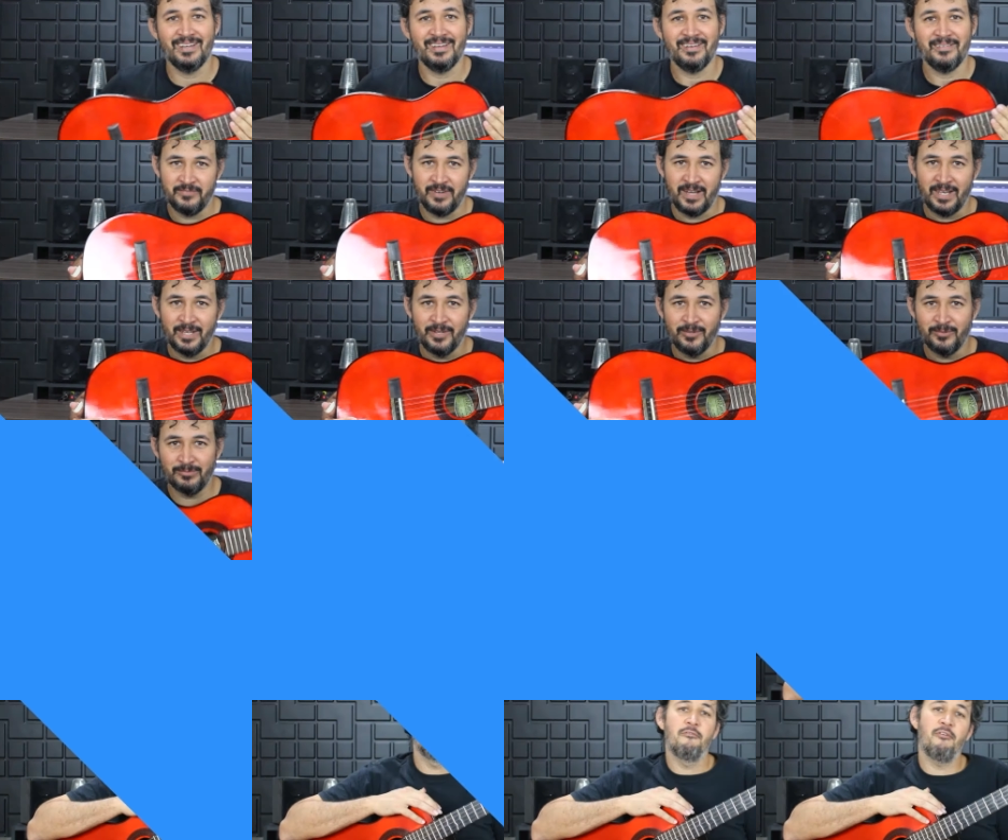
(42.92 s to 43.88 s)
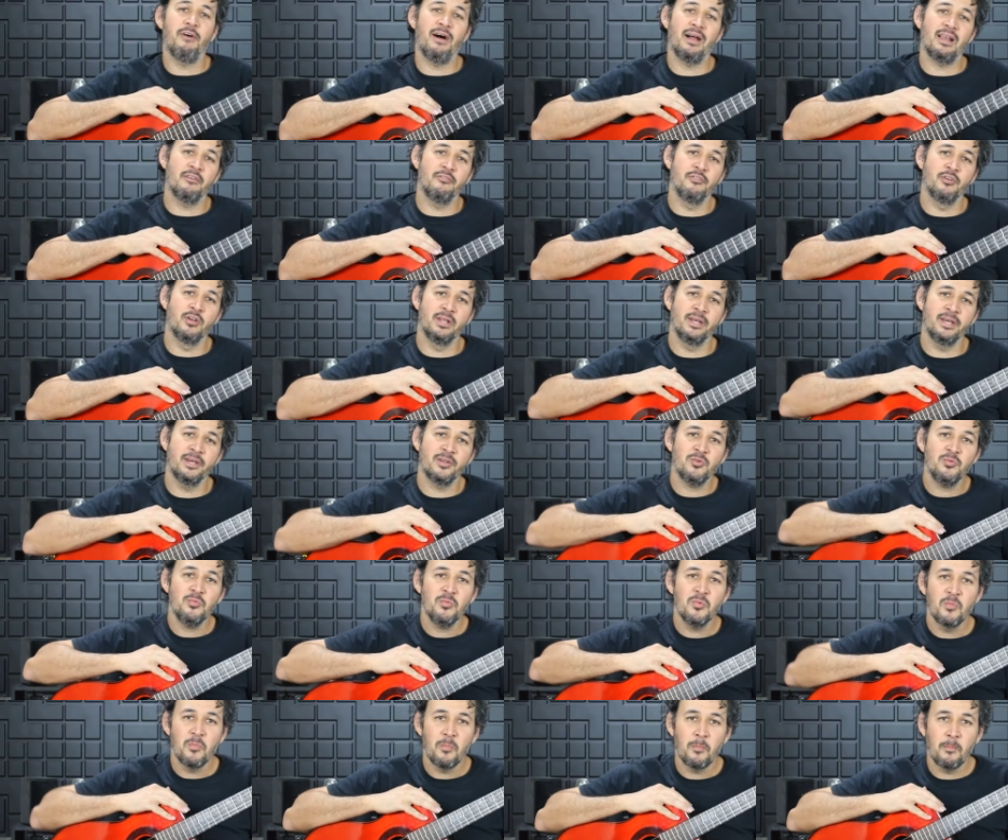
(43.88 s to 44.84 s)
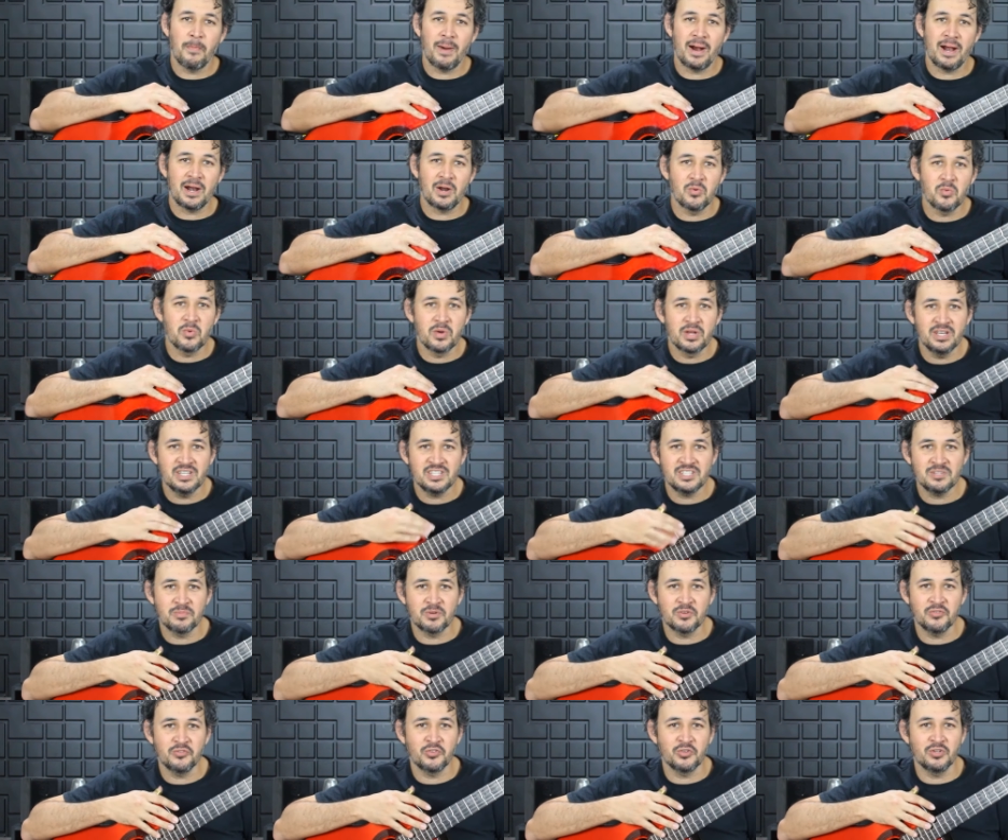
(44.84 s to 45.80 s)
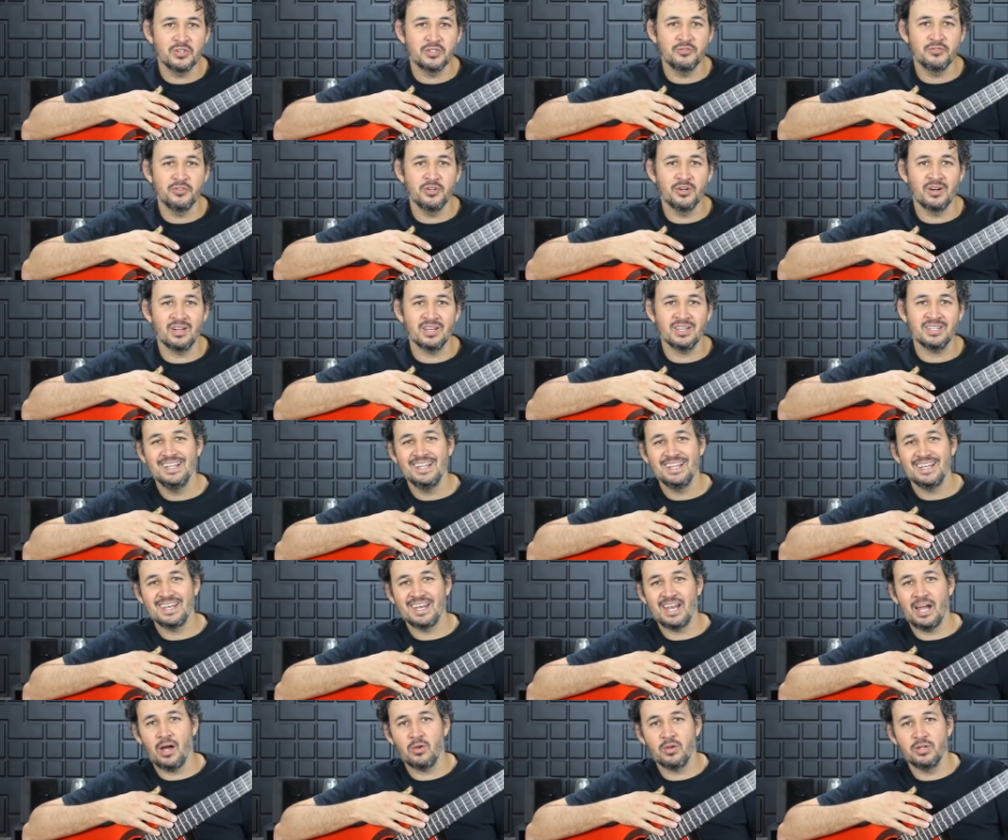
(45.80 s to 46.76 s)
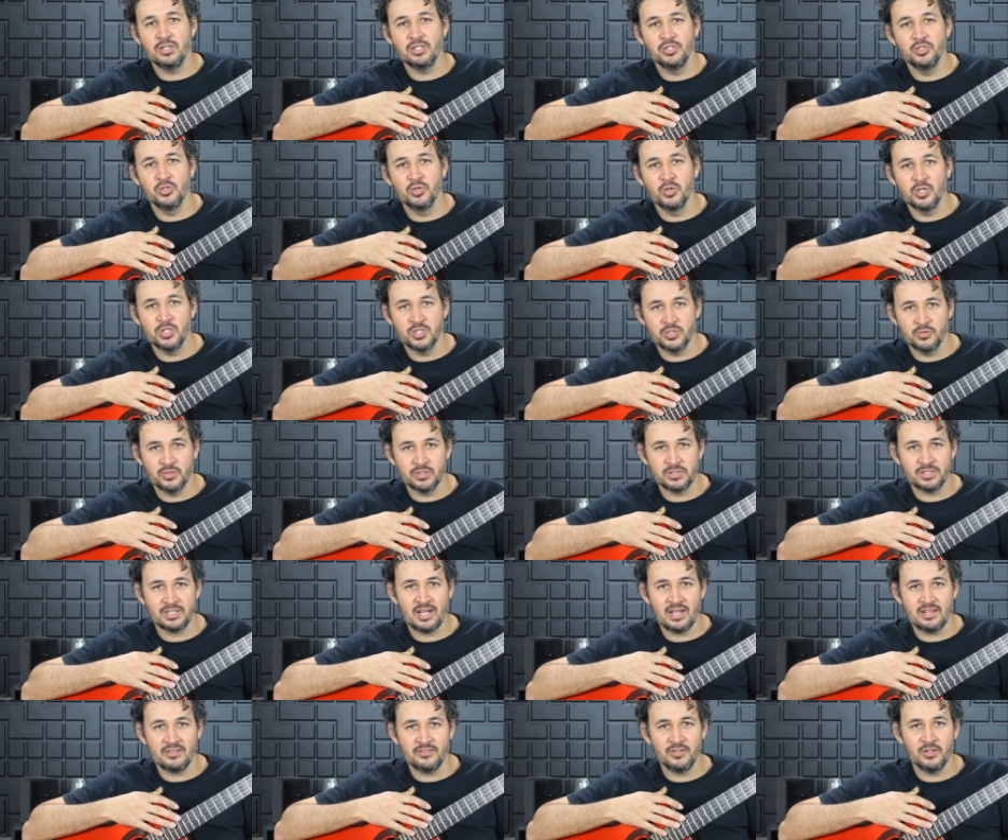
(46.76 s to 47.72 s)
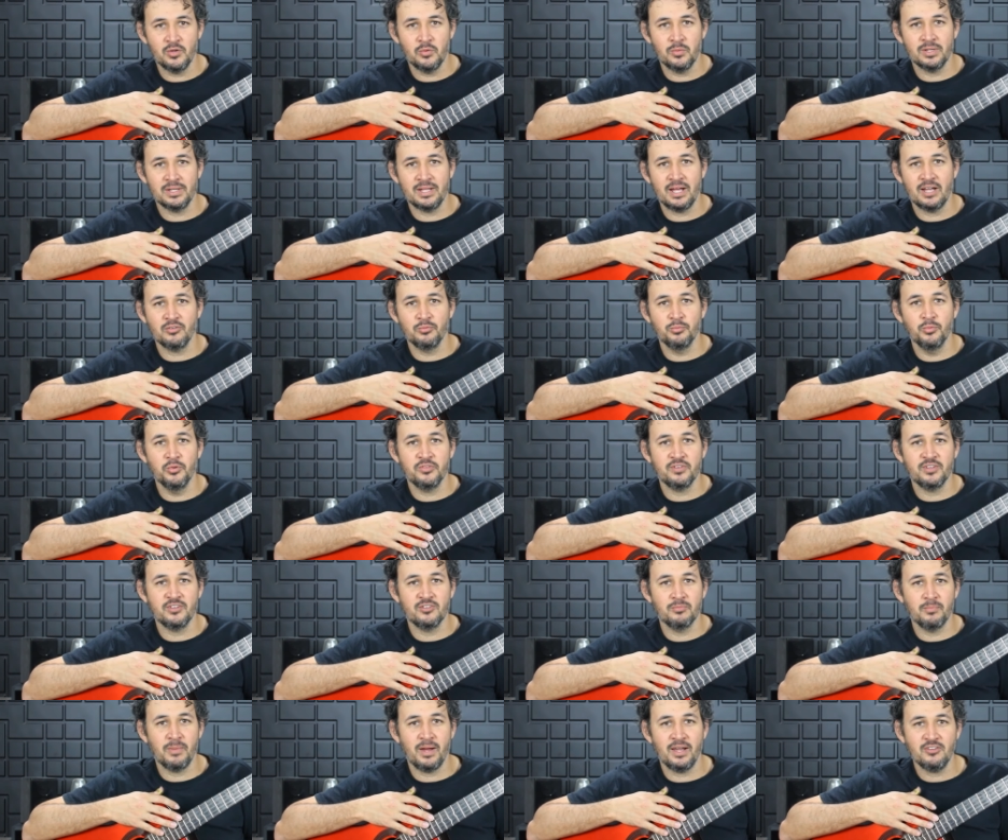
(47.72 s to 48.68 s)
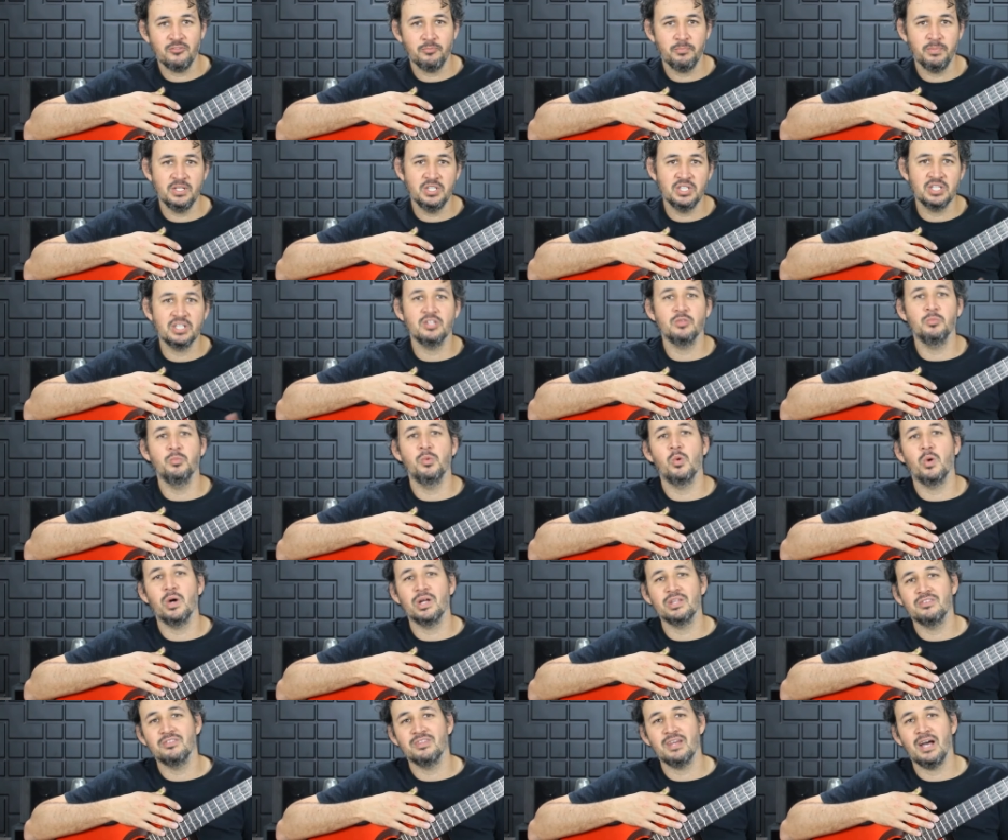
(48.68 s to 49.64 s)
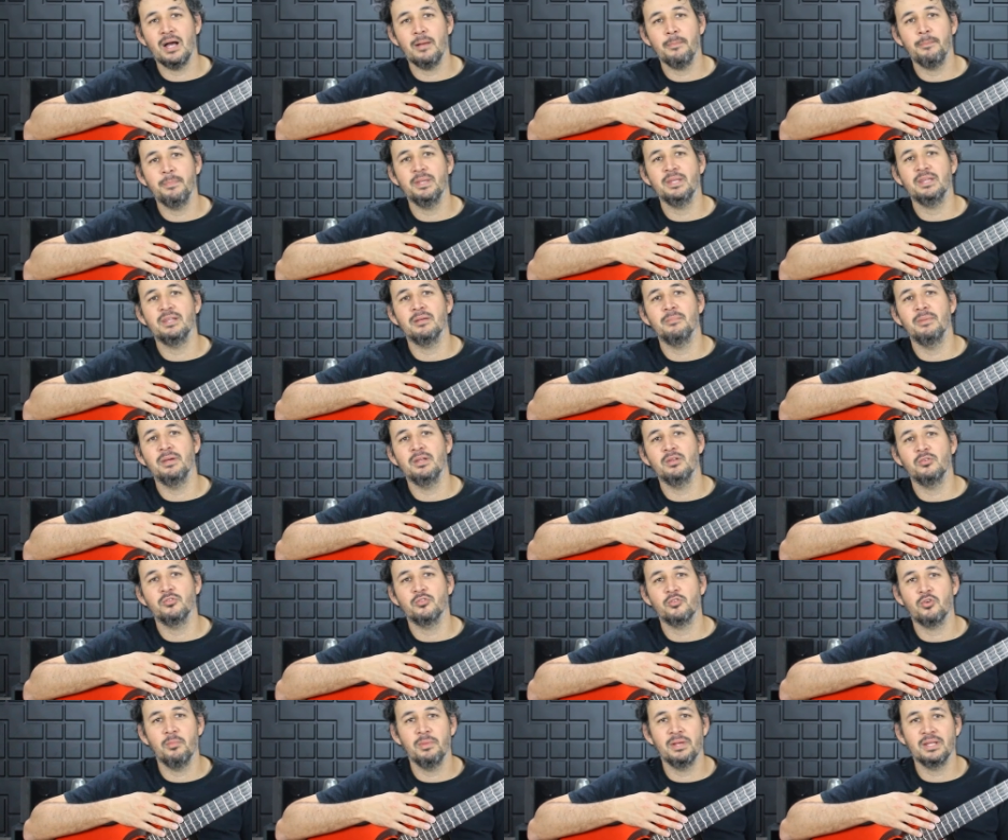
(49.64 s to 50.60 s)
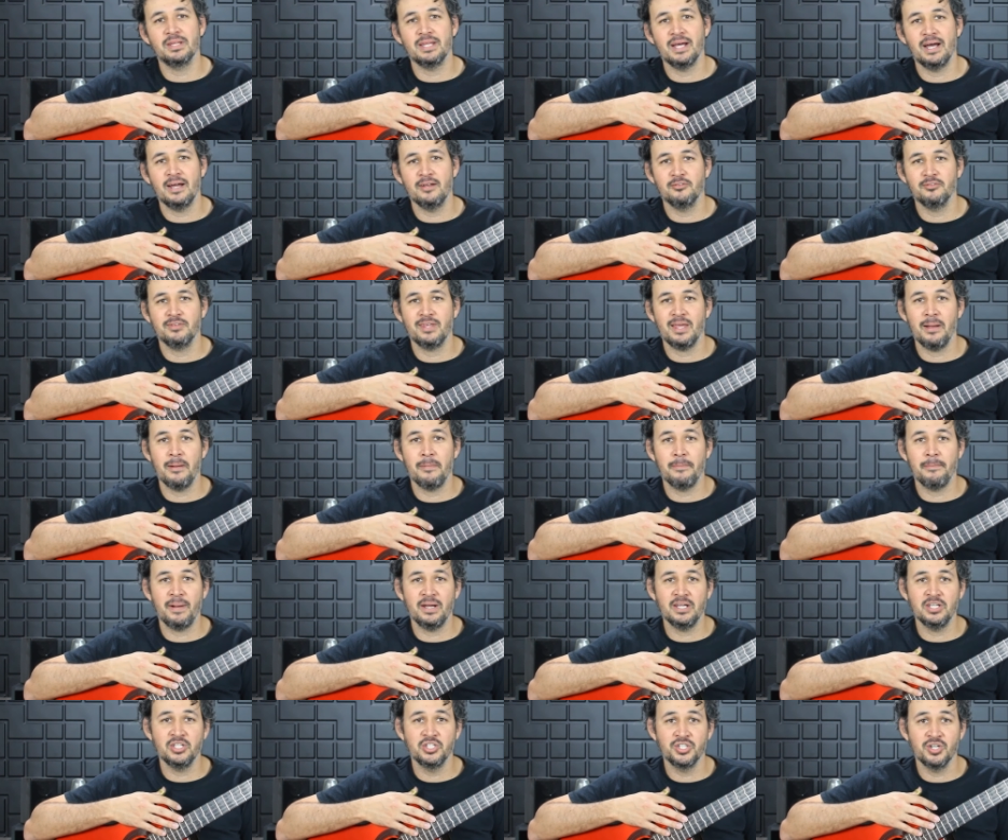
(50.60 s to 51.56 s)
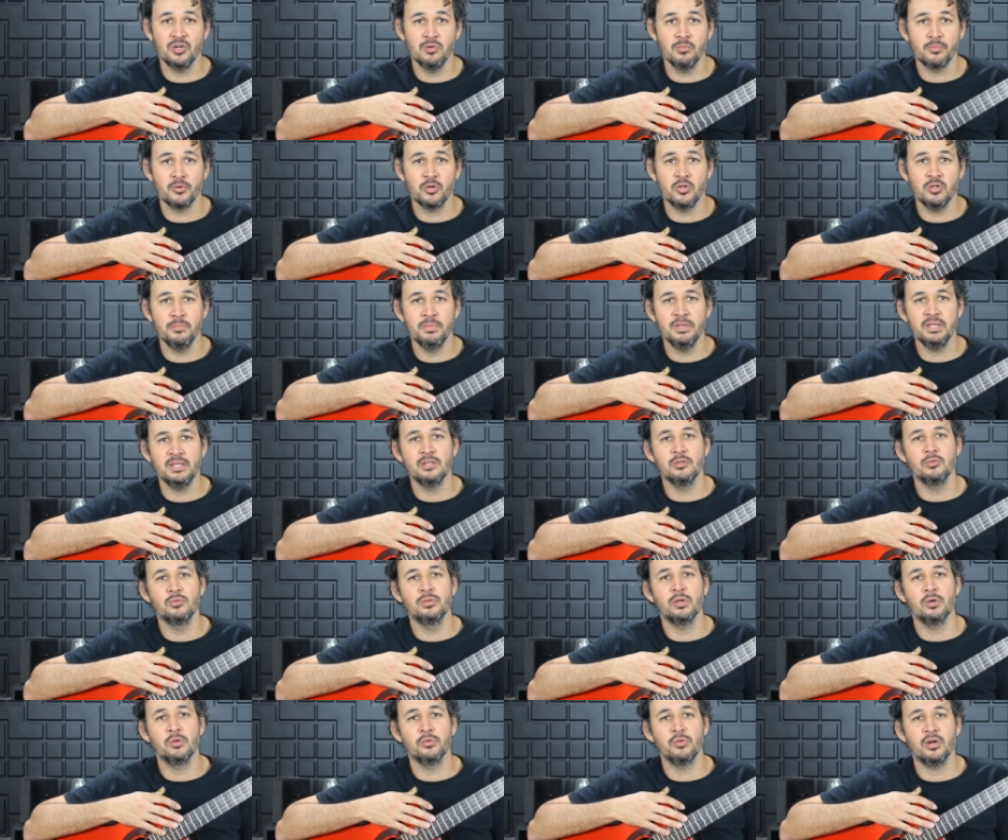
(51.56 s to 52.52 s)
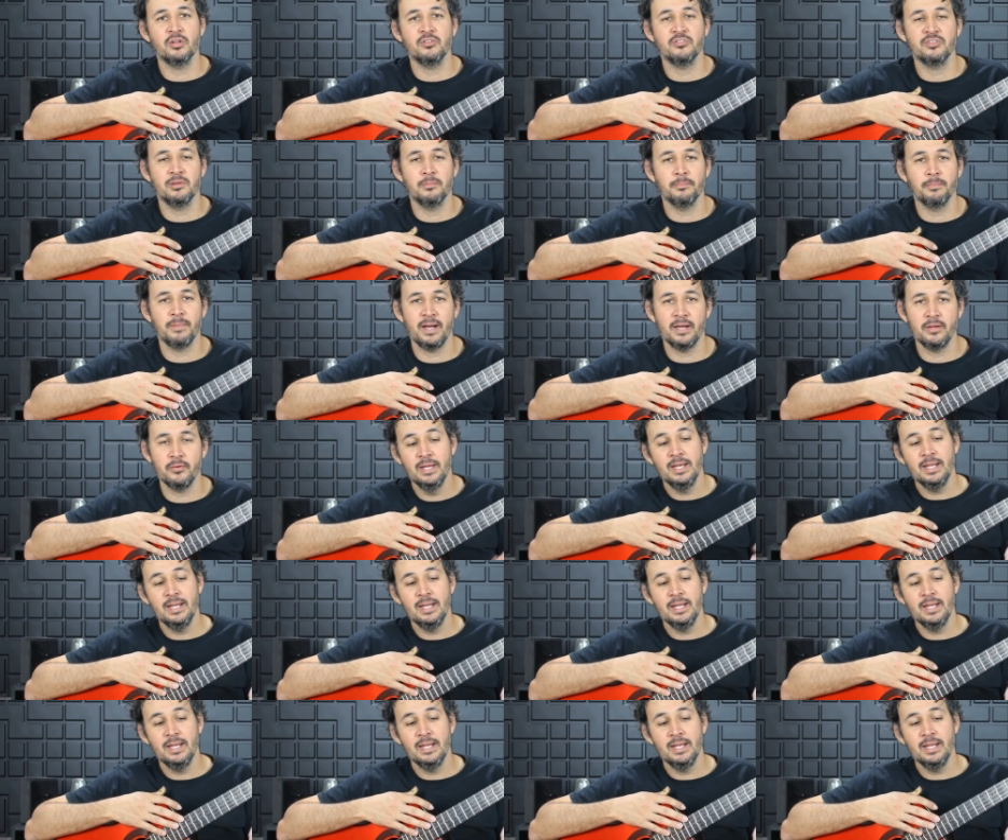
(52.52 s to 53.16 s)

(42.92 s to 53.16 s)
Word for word: Valeu! Fala violeiro, Marlon Christian, professor de viola. Na aula de hoje eu vou trazer uma das músicas mais pedidas no meu WhatsApp e também nos comentários, que é a Paixão Proibida do Teodoro Sampaio.